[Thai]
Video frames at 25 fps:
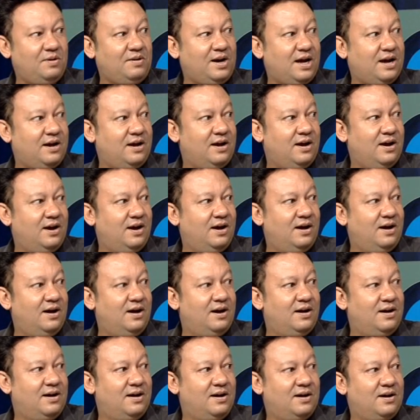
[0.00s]
วไง
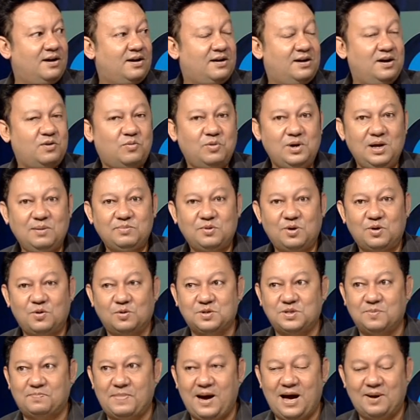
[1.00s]
ถูกไหมคือคุณเริ่มต้น
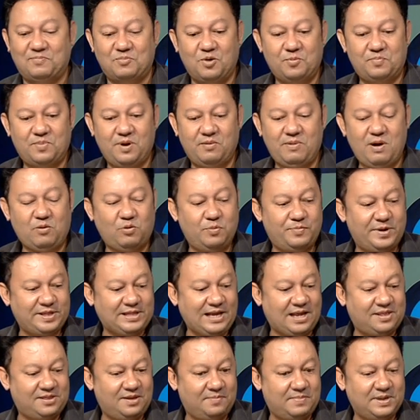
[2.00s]
68 ปุ๊บแปลว่าคุณไป
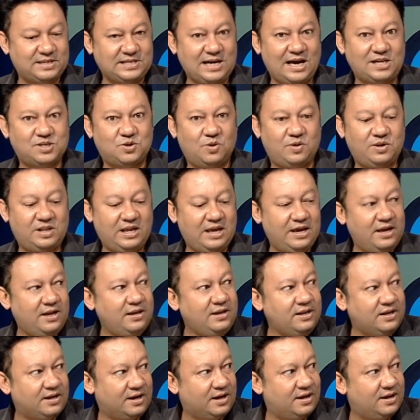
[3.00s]
ตัดสิทธิประชาชนทิ้ง
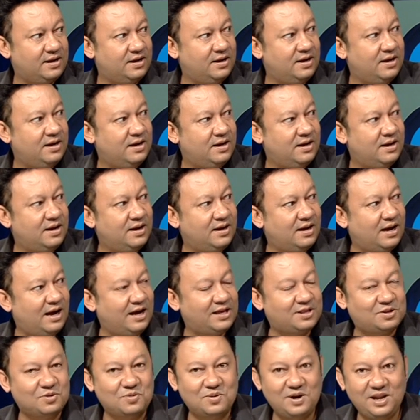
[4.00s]
เนี่ยไอ้
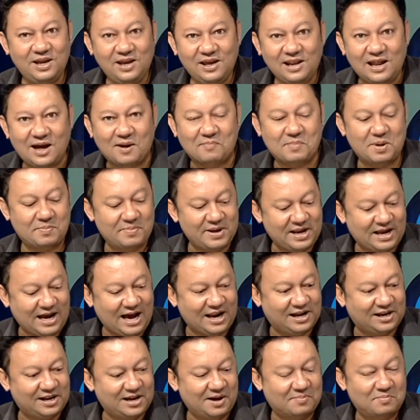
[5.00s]
ตรงนี้แหละมันไปขั
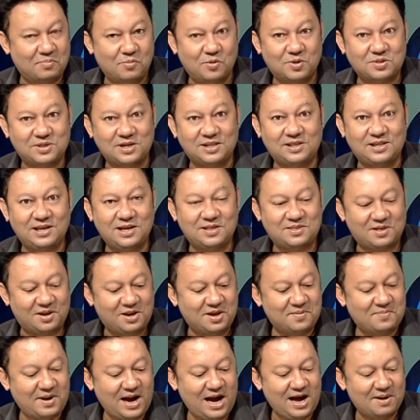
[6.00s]
ดกับหมวดสิทธิเส
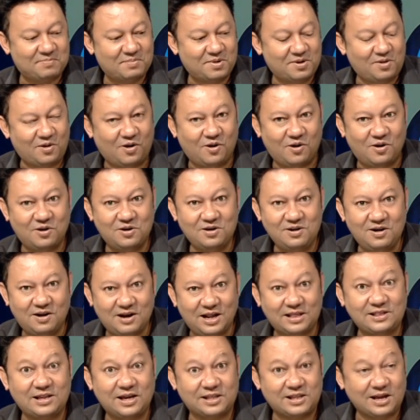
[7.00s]
รีภาพของ
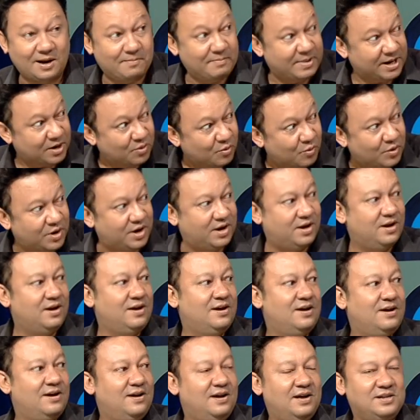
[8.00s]
รัฐธรรมนูญ
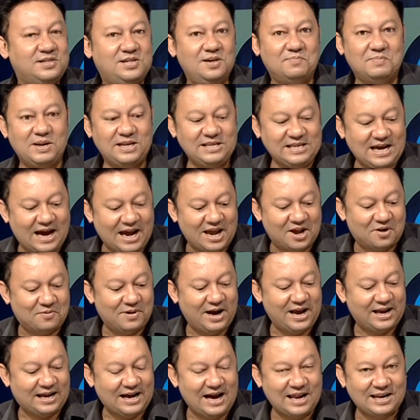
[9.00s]
ซึ่งมันใหญ่ก
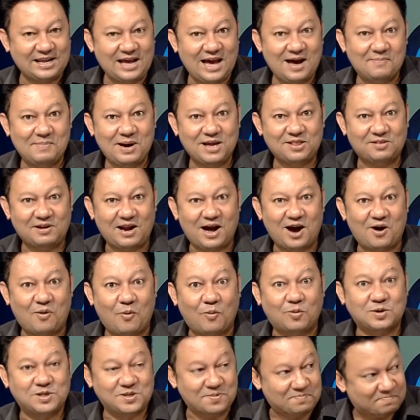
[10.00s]
ว่าการแก้มาตรา
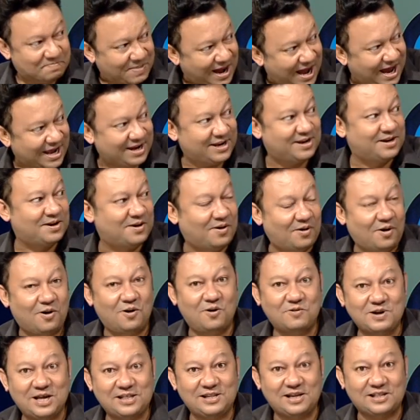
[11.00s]
68 ของ
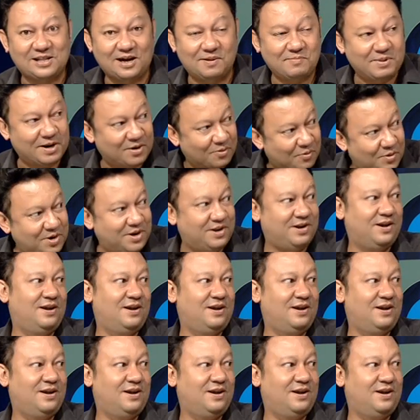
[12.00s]
รัฐธรรมนูญ